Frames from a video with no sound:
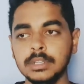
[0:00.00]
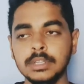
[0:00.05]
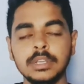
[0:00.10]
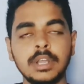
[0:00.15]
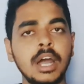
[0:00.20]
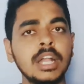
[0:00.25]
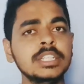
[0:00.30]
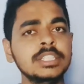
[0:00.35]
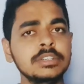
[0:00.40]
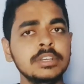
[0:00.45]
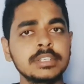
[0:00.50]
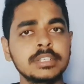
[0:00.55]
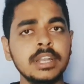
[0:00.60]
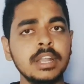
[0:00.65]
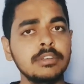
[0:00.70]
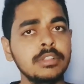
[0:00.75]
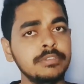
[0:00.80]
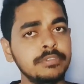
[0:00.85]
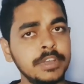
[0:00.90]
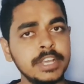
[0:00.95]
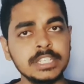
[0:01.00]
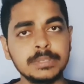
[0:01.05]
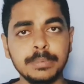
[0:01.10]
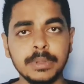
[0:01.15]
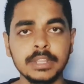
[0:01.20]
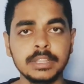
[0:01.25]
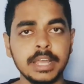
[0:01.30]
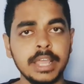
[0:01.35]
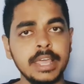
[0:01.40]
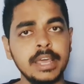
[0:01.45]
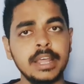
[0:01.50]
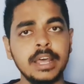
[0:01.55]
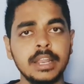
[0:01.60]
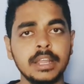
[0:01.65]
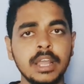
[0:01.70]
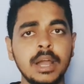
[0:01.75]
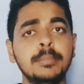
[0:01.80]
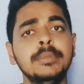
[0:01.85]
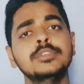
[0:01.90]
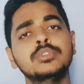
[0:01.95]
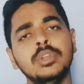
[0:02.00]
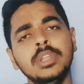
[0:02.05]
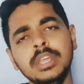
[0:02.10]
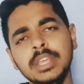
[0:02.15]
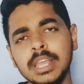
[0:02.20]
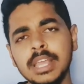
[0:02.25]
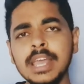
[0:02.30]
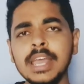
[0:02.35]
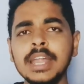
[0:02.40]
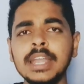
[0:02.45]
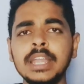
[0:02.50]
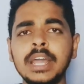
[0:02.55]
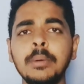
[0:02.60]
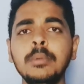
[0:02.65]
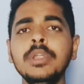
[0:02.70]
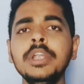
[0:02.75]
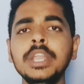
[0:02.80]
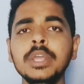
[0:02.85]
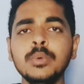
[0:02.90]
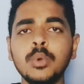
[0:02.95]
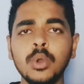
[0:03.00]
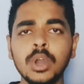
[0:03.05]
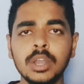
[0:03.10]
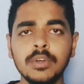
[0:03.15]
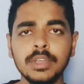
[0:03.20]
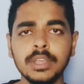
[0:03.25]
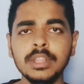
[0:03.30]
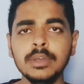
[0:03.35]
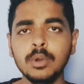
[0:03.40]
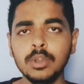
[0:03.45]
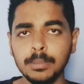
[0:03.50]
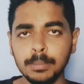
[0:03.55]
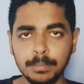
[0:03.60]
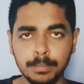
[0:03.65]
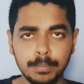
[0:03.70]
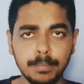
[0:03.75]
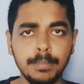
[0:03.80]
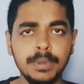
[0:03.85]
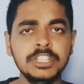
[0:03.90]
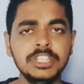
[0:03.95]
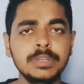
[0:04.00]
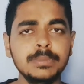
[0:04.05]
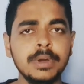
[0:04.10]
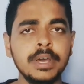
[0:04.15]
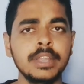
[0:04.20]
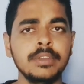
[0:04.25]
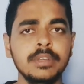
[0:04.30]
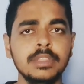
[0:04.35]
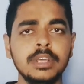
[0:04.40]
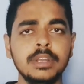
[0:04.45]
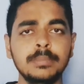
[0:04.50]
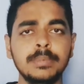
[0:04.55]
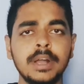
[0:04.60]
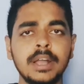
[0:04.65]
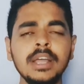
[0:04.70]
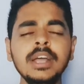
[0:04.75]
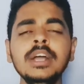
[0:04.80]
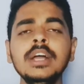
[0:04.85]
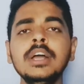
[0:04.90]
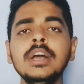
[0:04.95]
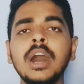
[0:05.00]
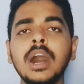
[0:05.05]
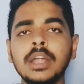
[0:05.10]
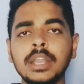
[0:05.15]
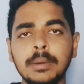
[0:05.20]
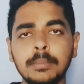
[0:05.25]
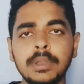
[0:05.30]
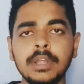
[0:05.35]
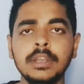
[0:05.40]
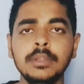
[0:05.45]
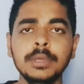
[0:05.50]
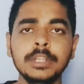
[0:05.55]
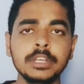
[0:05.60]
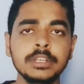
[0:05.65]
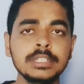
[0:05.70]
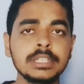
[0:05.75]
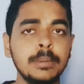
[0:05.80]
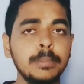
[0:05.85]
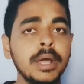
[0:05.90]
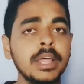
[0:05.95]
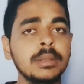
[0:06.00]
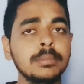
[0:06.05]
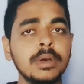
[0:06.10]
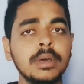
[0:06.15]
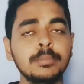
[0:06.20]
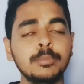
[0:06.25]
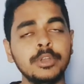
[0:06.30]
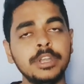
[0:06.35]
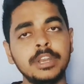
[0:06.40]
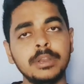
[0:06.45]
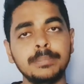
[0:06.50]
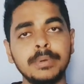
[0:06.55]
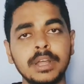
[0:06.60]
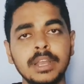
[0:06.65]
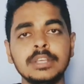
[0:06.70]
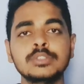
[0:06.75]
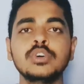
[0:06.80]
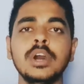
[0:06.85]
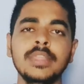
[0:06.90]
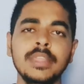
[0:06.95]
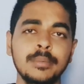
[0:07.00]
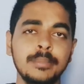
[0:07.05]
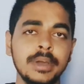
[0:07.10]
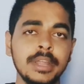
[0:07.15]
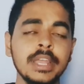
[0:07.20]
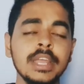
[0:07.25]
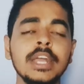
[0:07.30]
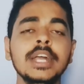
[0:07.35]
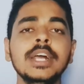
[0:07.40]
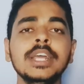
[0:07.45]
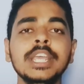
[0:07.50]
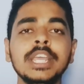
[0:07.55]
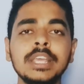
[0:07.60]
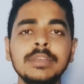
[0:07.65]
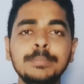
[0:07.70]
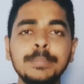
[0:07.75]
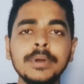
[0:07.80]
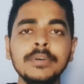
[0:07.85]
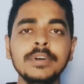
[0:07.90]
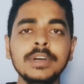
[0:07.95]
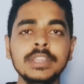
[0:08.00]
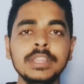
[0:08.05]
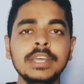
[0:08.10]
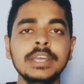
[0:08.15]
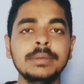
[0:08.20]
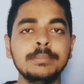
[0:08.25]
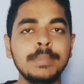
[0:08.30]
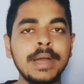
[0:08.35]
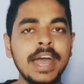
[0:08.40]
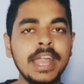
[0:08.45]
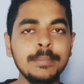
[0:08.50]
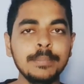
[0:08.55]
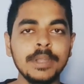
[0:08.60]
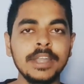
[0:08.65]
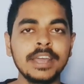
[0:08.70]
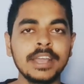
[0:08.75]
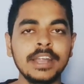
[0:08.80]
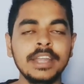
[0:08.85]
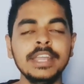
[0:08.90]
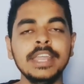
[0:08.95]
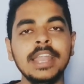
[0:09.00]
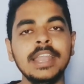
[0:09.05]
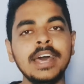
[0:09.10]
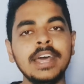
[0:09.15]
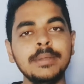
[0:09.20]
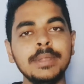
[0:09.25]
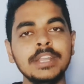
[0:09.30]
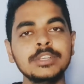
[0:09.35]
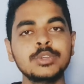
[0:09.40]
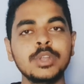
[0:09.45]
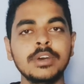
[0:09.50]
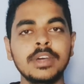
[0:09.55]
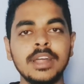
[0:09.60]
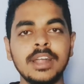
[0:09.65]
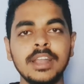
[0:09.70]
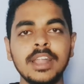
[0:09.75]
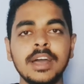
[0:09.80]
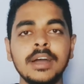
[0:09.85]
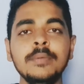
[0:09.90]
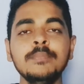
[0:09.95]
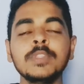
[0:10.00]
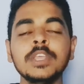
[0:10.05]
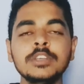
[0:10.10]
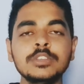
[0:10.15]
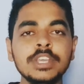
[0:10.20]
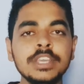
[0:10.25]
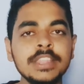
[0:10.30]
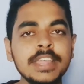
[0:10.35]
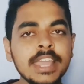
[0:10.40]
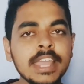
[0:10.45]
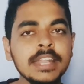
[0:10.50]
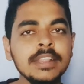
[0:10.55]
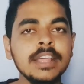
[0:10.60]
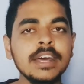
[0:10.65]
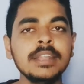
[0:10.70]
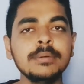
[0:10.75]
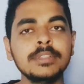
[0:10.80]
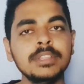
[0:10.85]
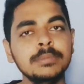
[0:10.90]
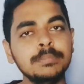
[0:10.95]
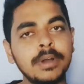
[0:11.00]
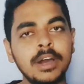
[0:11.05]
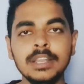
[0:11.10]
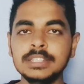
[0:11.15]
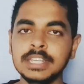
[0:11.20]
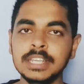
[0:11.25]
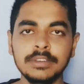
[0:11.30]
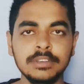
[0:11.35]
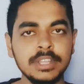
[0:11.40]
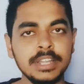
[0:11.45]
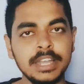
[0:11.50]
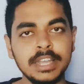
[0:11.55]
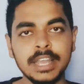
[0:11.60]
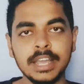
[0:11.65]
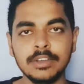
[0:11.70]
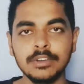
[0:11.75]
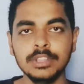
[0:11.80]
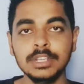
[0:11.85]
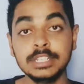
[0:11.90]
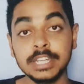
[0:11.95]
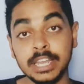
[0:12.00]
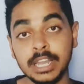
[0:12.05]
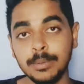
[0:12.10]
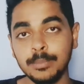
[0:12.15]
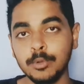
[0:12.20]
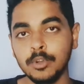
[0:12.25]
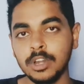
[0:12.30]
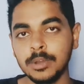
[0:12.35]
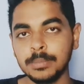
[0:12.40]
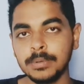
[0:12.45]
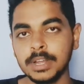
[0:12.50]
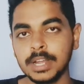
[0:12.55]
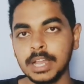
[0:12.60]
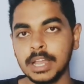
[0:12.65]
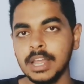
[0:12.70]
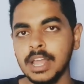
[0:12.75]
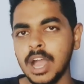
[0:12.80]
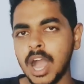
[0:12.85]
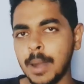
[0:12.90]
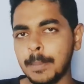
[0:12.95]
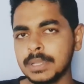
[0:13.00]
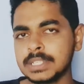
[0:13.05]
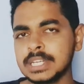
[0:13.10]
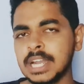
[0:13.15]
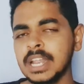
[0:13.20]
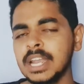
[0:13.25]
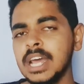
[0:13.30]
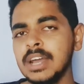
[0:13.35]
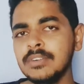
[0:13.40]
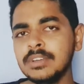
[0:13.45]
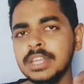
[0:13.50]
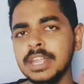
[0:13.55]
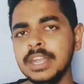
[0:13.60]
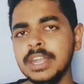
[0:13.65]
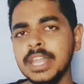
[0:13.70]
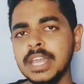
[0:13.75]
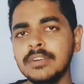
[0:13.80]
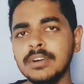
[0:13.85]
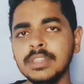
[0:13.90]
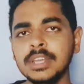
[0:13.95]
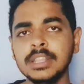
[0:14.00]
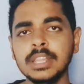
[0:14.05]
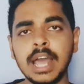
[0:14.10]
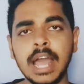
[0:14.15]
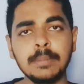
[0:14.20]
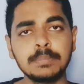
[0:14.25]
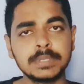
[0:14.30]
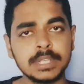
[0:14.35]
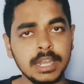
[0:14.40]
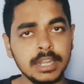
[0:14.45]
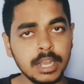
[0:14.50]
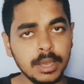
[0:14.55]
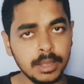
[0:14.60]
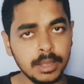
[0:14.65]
கான்சிக்வன்ஸ்லாம் நான் வந்து ஃபேஸ் பண்ண தயாராக இருக்கேன் அப்படின்னு சொல்லி டபிள்யூடிஓங்கிறவங்க வந்து ஒரு பிரிட்ஜ் மாதிரி வந்திருப்பாங்க நம்ம ரெண்டு பேருக்கு சமாதானமாக போயிட்டு இருப்பாங்களா ஸோ அந்த மாதிரி இப்போ வந்து பேன் பண்ணிட்டாங்கட்டி எல்லாரும் என்ன சொல்ல வராங்கன்னா ஸோ இதே தானே வந்து பாலிசியை வந்து இந்தியாவுக்கு வந்து சைனா போட்டிருப்பாங்க அப்போ சடனாக வந்து இந்தியா வந்து அந்த ஆப்ஸில்